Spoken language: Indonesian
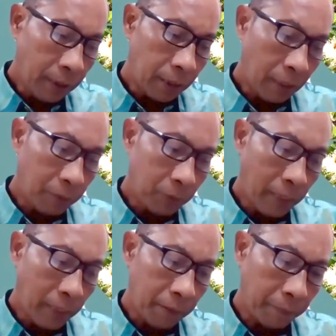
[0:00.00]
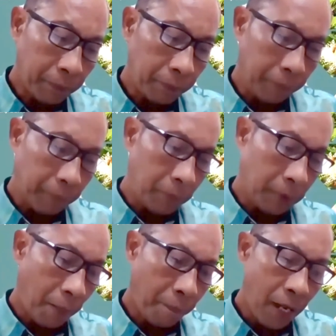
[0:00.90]
Nah kemudian
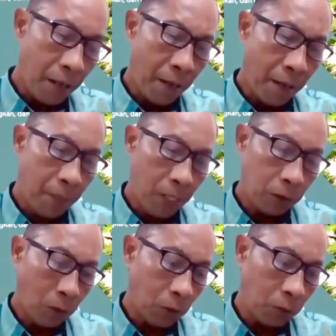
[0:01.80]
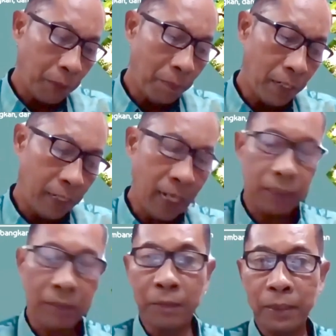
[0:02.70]
mengapa hama introduksi
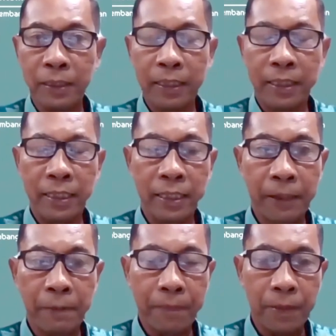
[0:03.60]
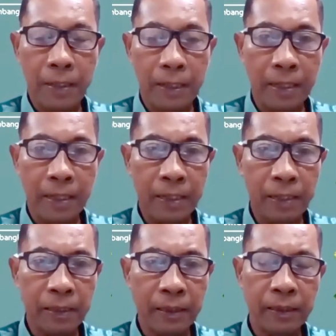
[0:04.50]
meledak itu seperti di
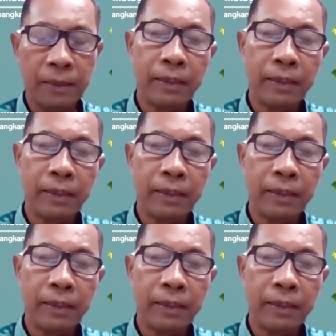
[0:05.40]
uh,